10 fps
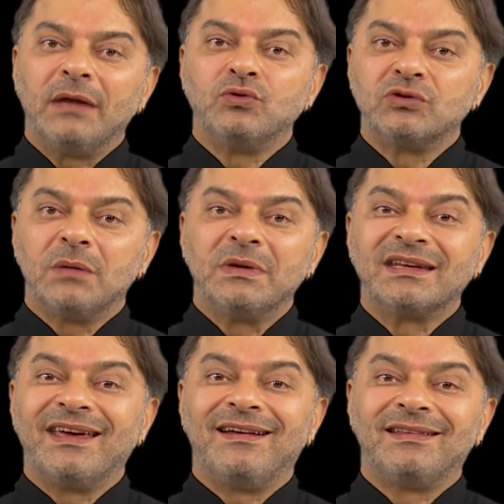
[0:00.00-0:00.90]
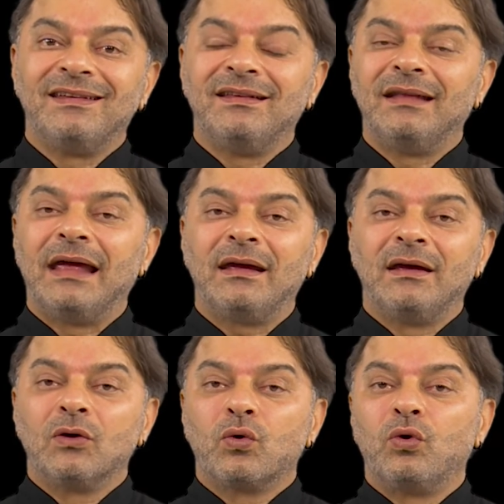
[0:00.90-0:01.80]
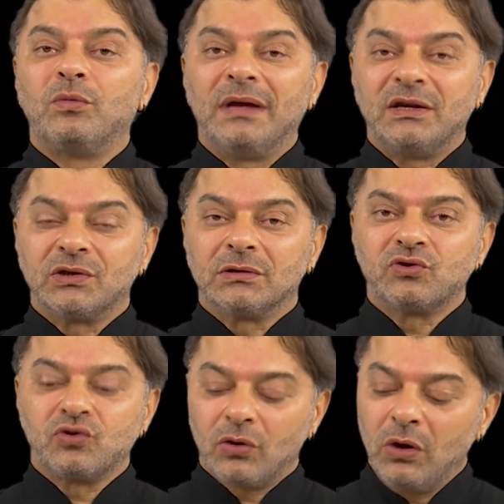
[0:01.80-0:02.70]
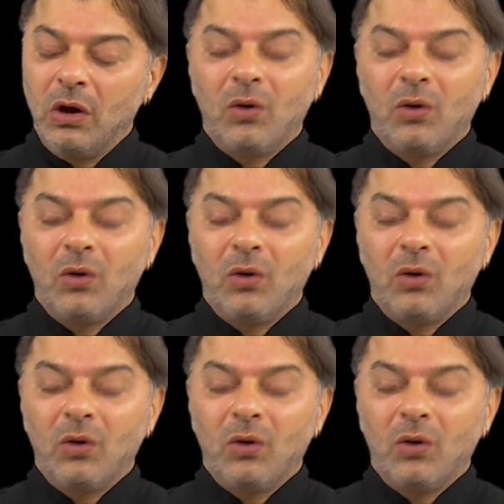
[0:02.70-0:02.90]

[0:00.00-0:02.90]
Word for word: en üstte bir keratinle korumaya çalışıyor.